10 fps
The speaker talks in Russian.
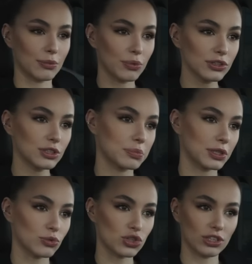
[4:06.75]
работать,
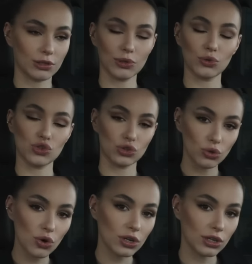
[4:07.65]
потому что это было очень
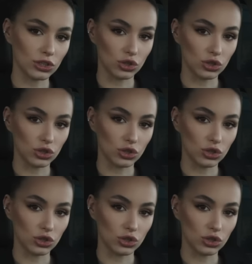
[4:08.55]
дорого,